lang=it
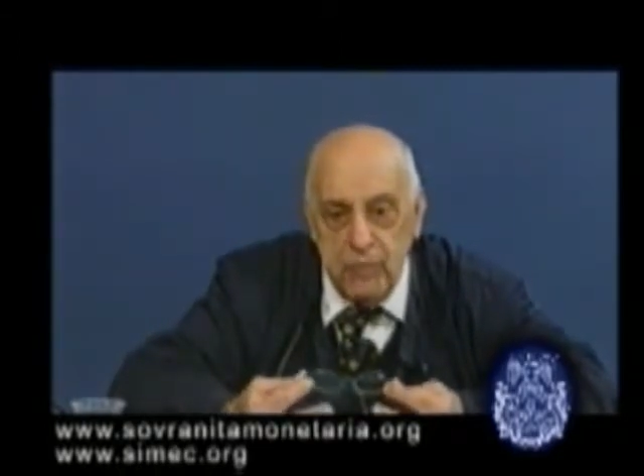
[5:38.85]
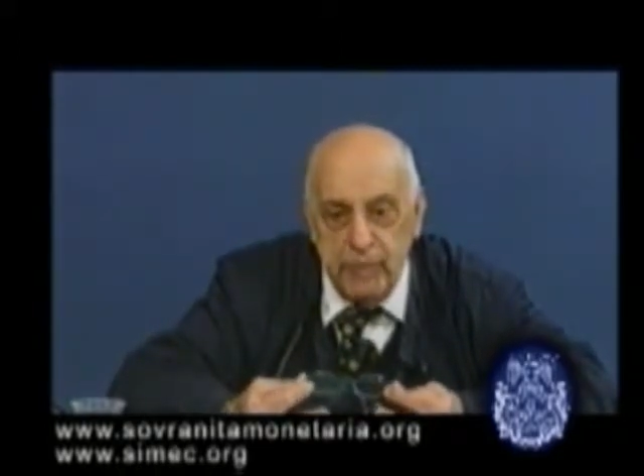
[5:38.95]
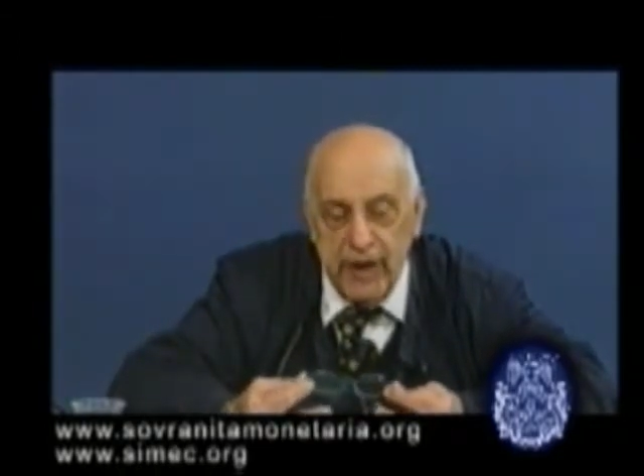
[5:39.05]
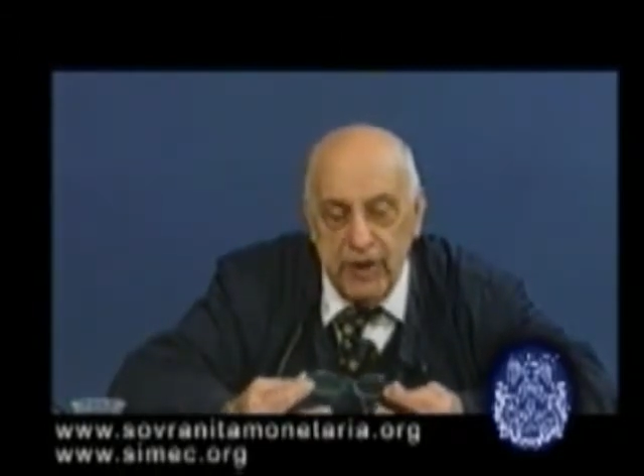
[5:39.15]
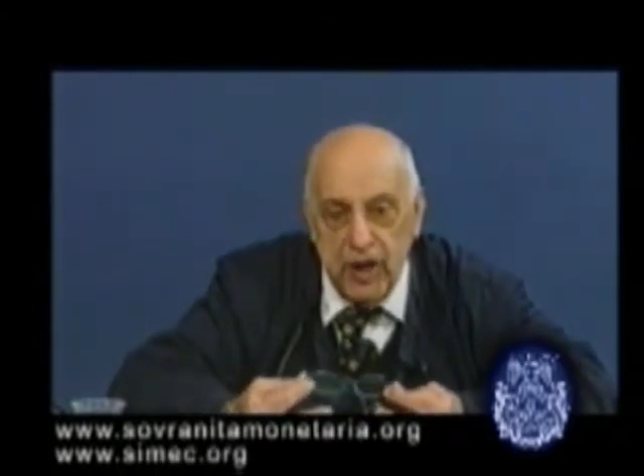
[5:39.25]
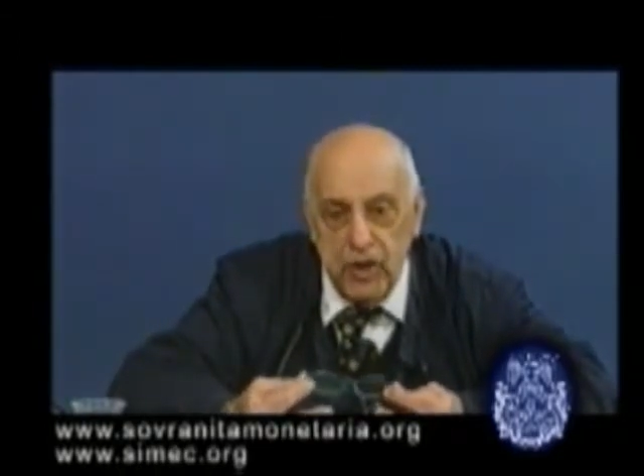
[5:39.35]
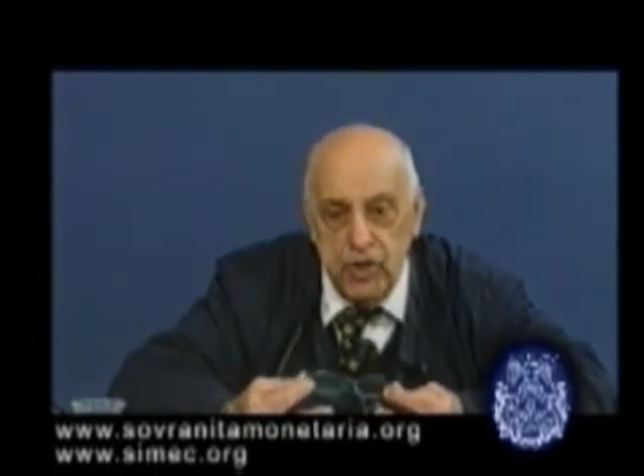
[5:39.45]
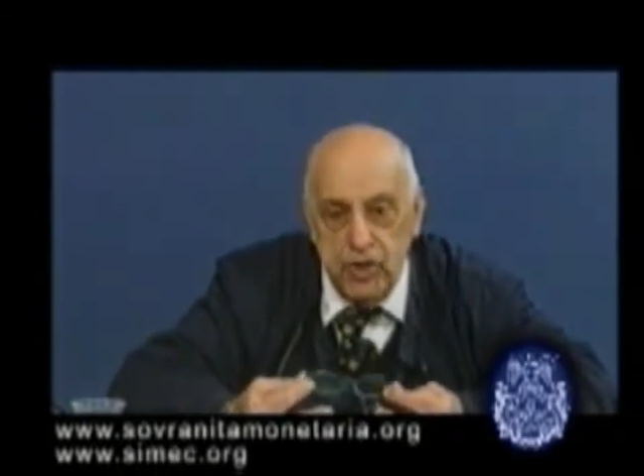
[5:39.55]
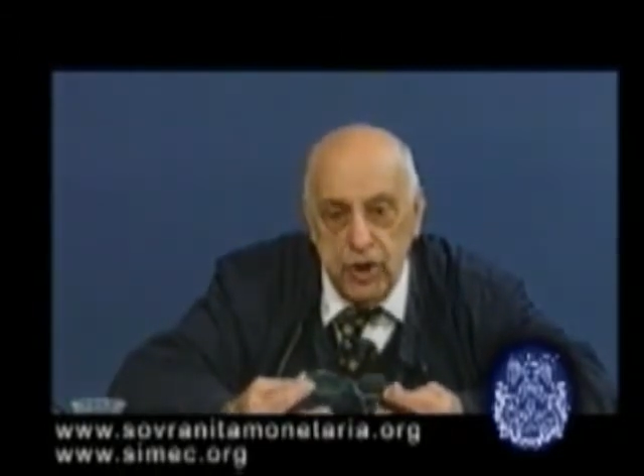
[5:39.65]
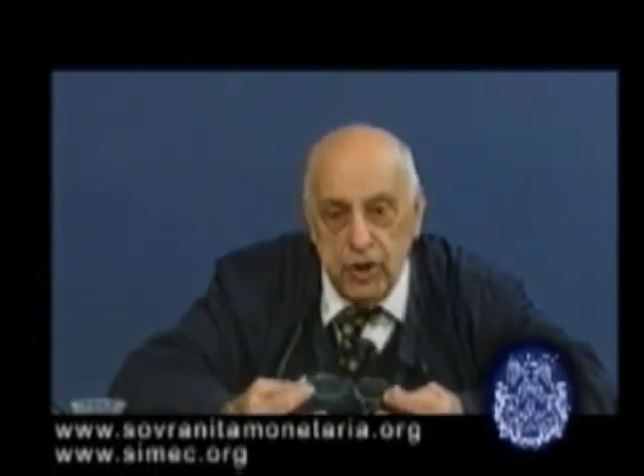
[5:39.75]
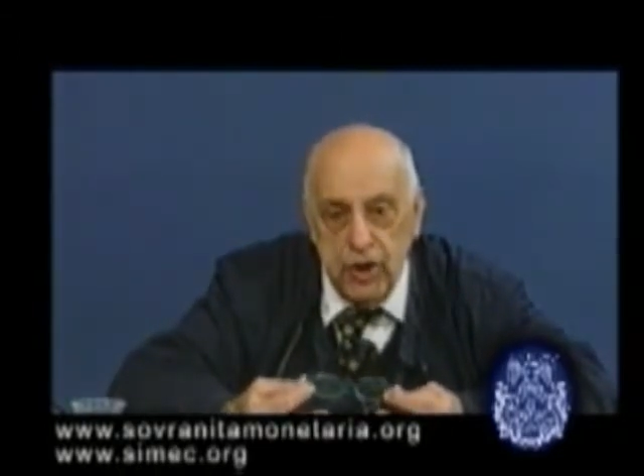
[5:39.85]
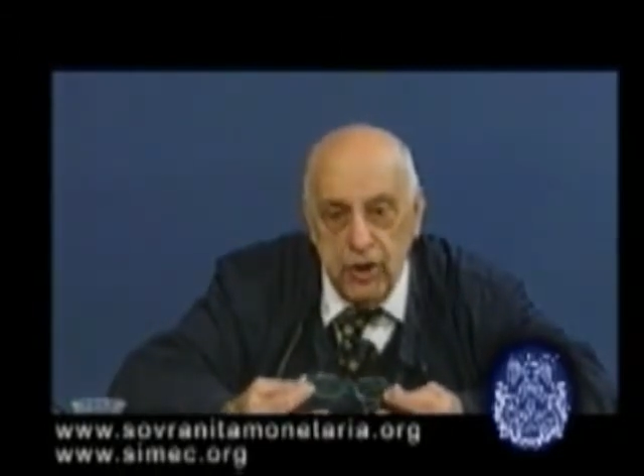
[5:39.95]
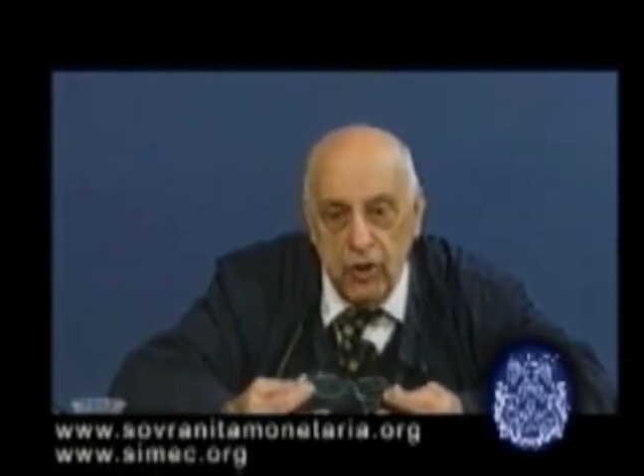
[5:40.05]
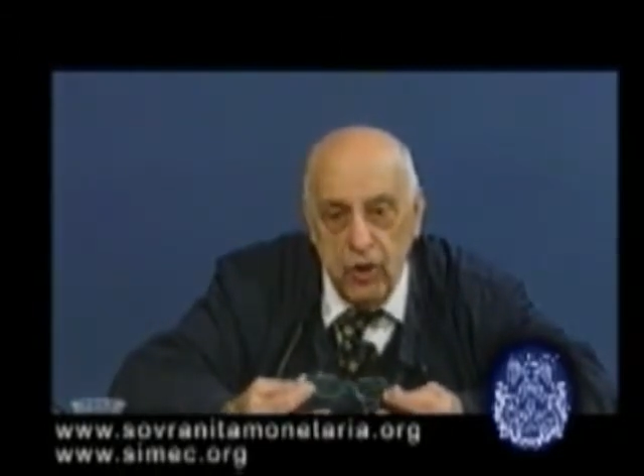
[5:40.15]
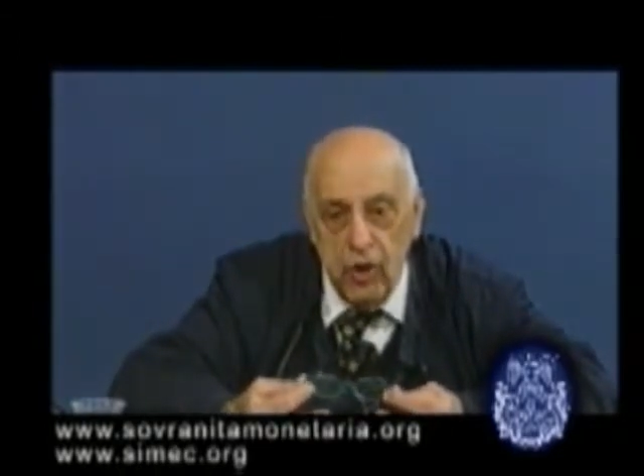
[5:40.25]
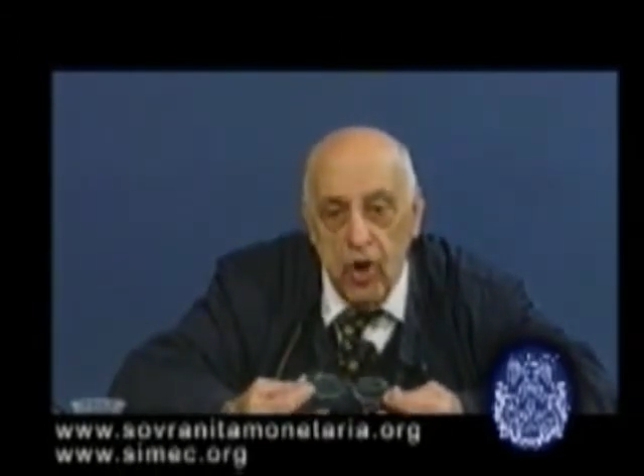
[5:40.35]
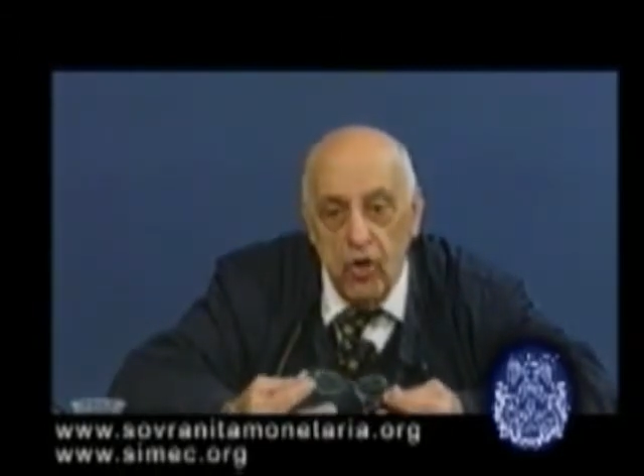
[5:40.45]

spetta al cittadino,